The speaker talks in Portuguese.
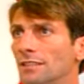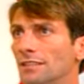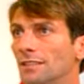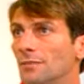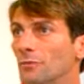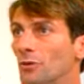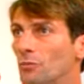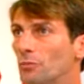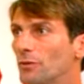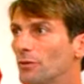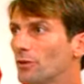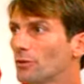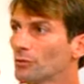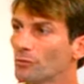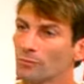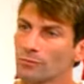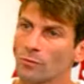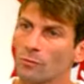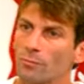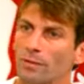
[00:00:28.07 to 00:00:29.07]
na minha opinião, não,
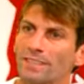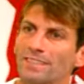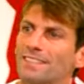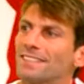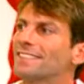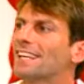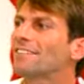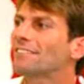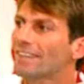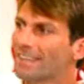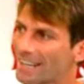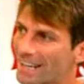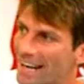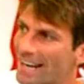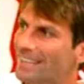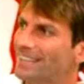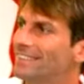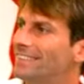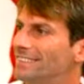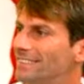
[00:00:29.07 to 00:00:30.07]
não precisava
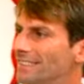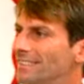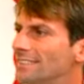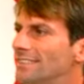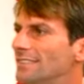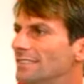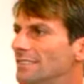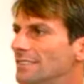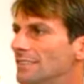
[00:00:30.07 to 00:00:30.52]
cair, né?